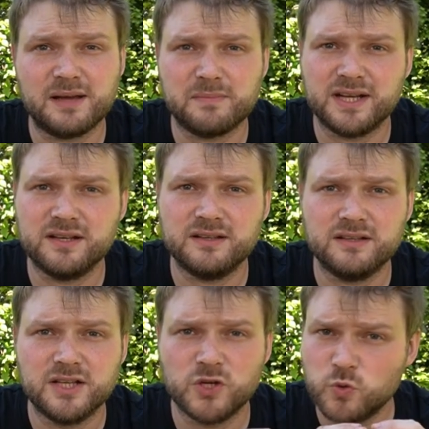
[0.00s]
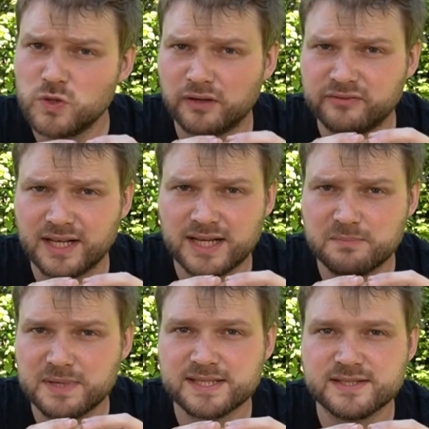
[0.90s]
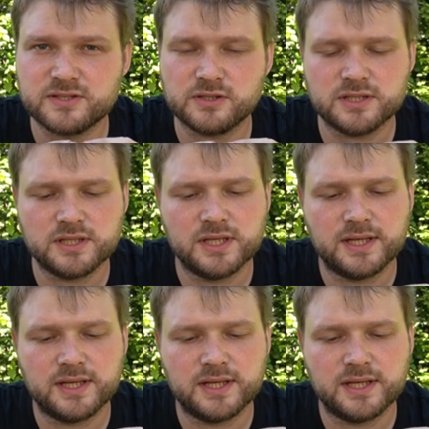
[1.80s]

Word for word: am Ende gut aufeinander passen sollen,